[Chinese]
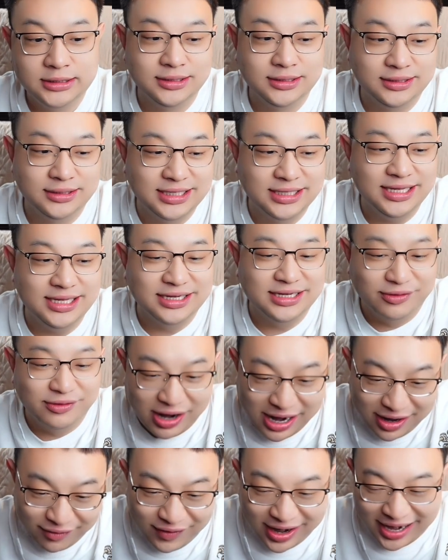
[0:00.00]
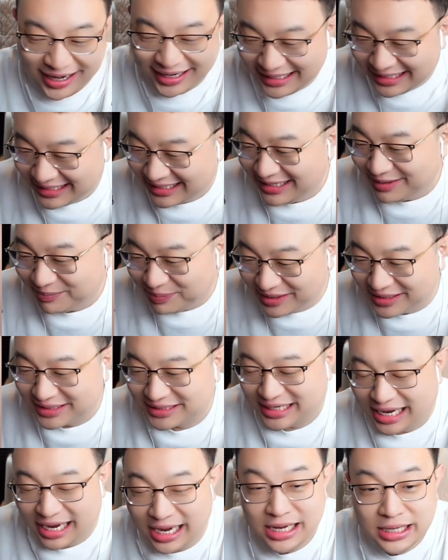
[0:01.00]
你看你个哇哇的，你搁那蹦
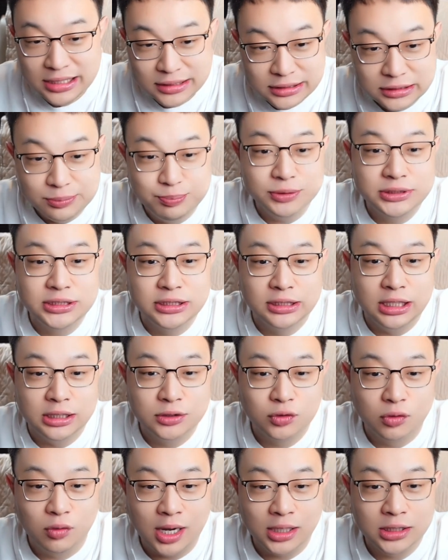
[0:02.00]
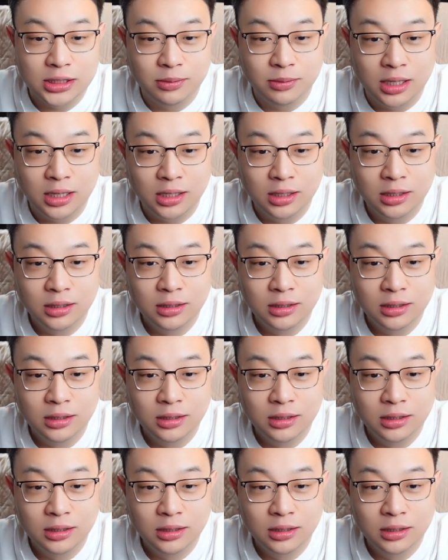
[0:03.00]
啥？你不听人说话的吗？